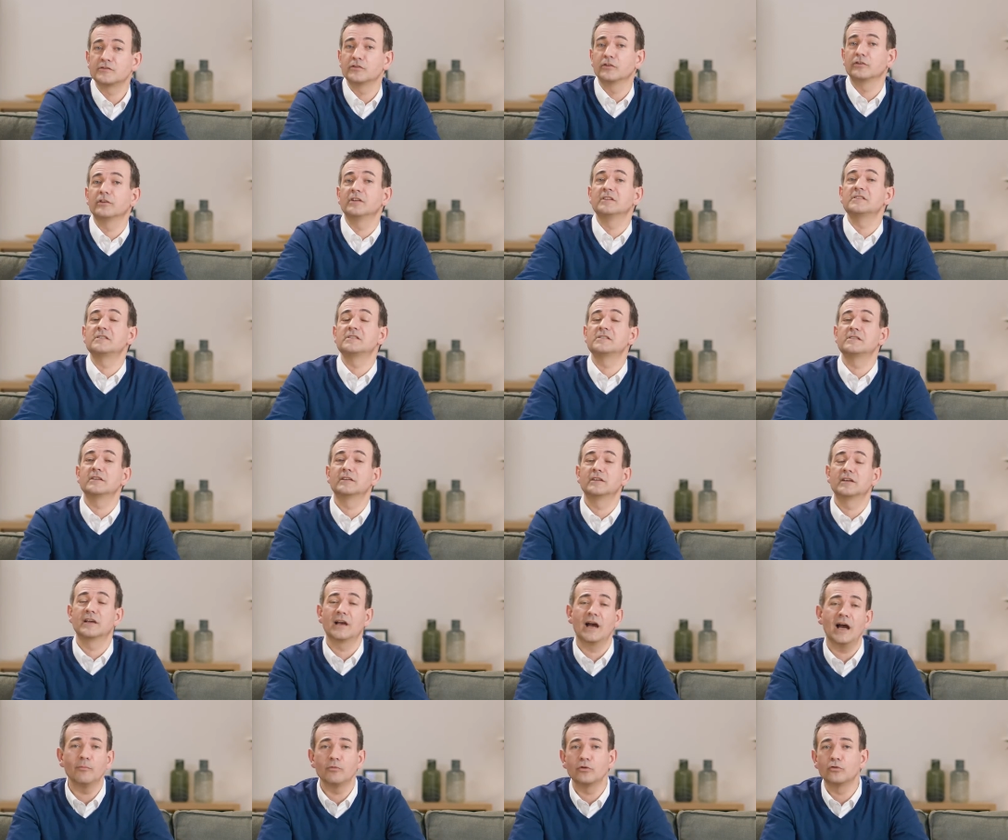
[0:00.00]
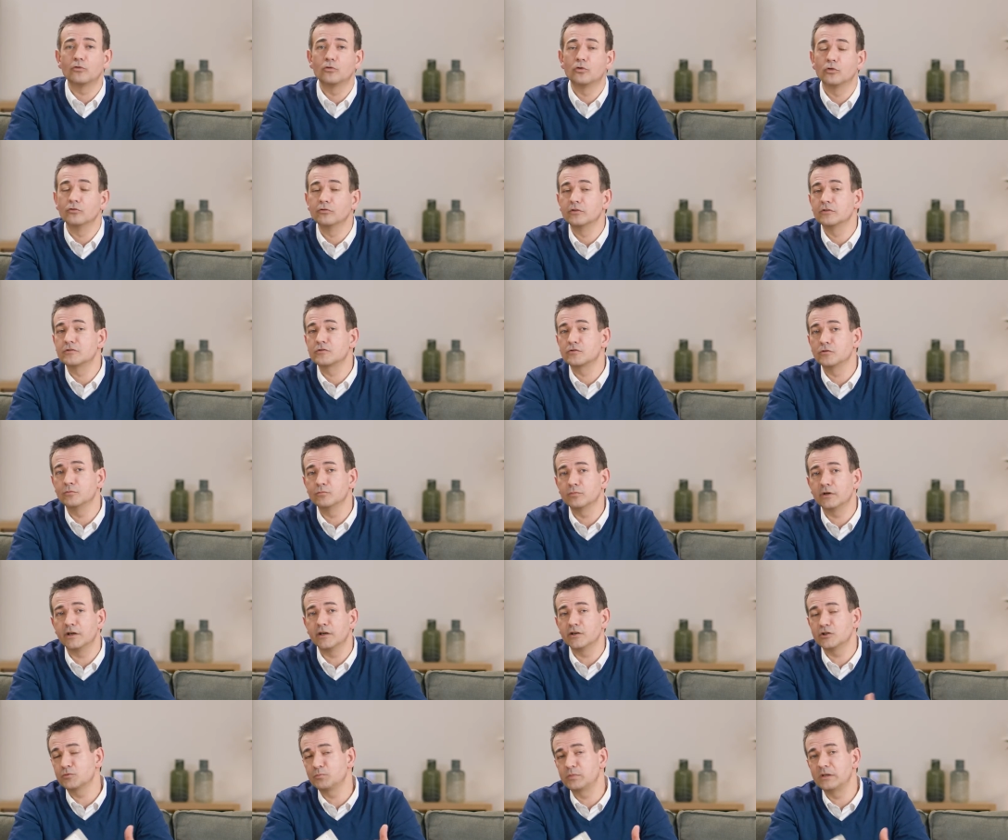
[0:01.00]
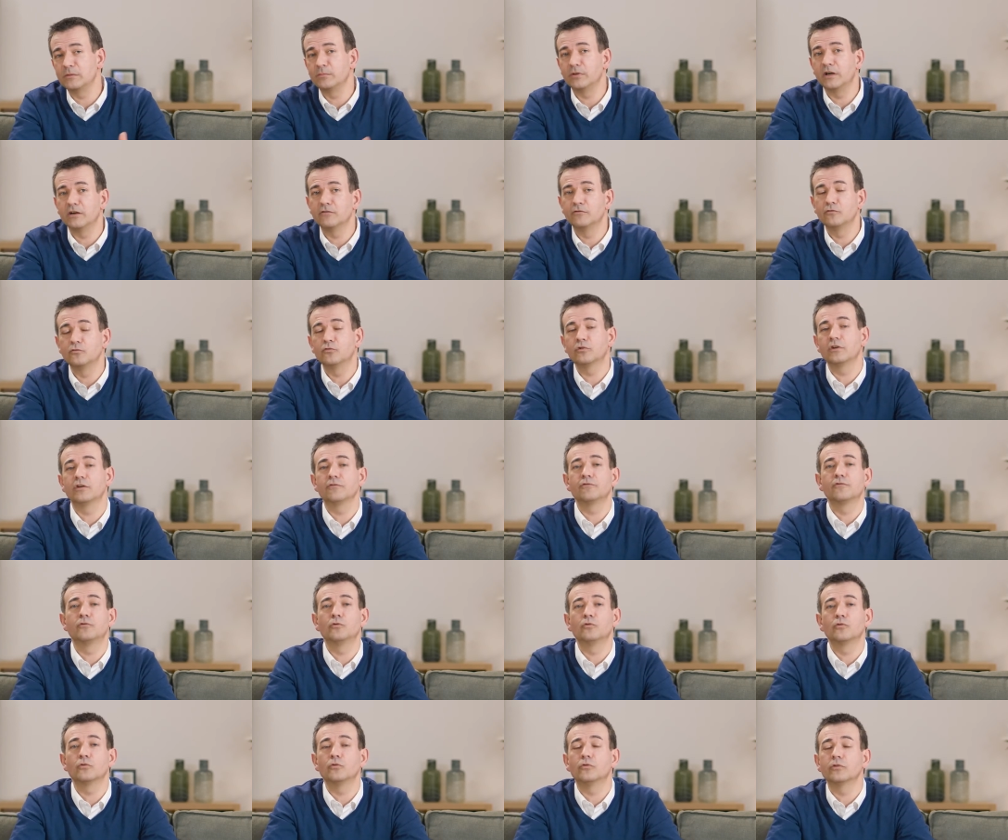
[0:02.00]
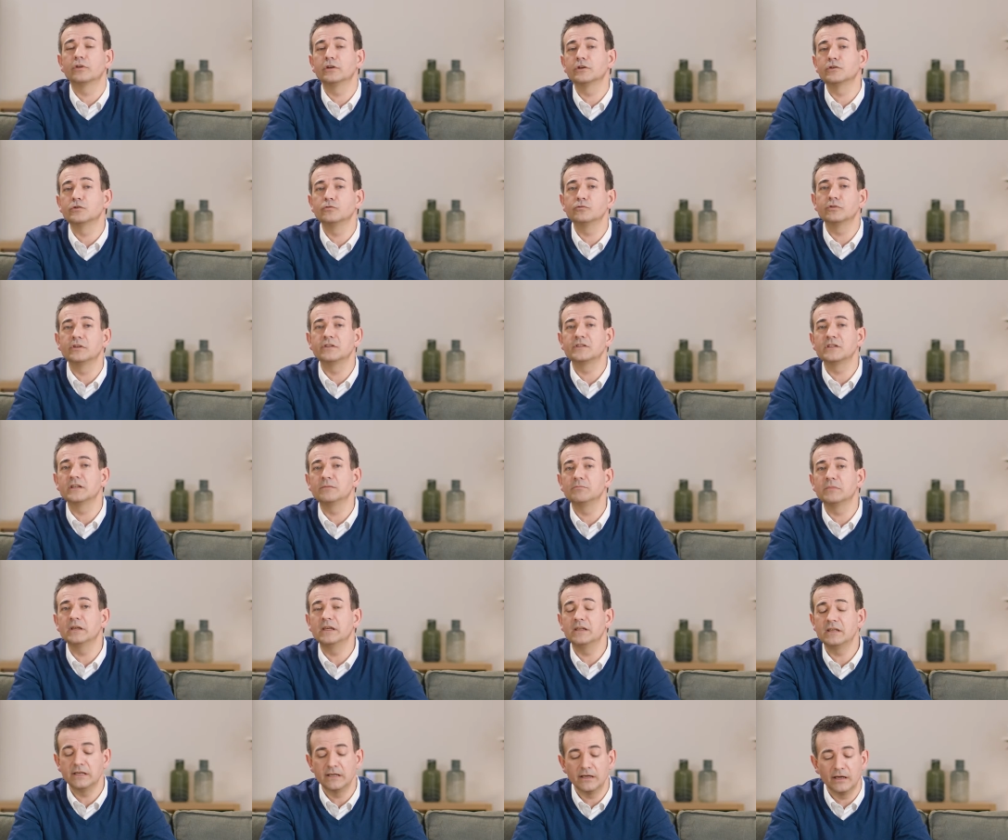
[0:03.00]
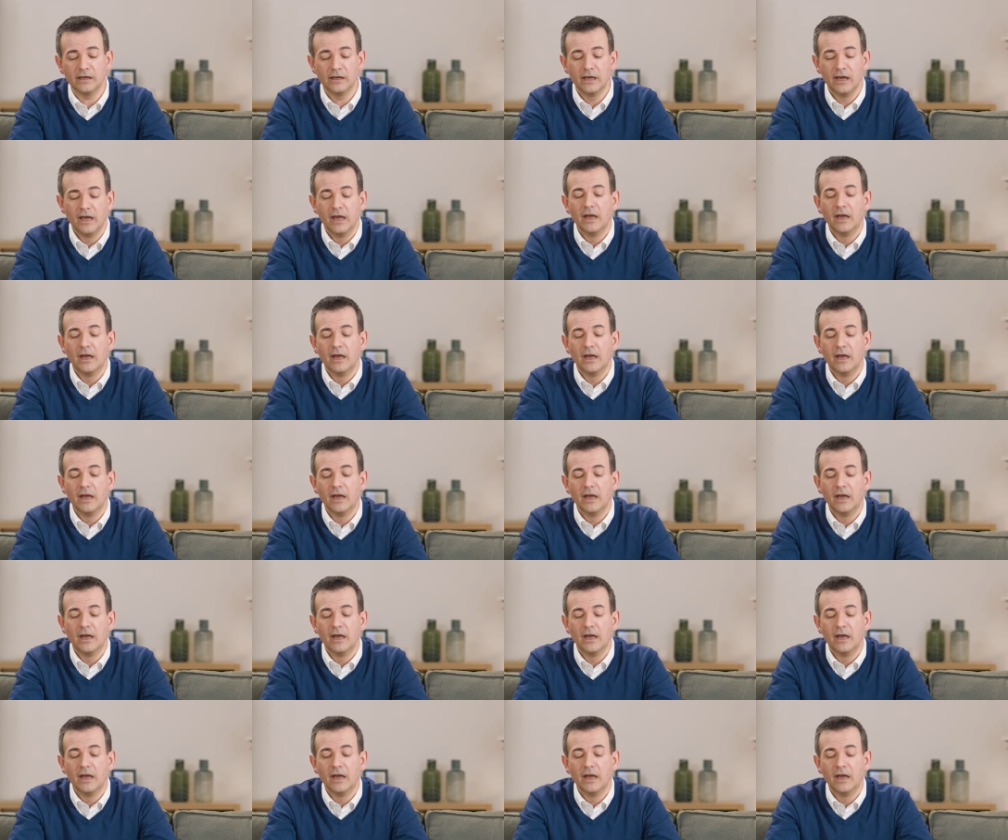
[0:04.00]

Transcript: sondern Sie sind Kabelkunde, zum Beispiel bei Vodafone oder Unity Media.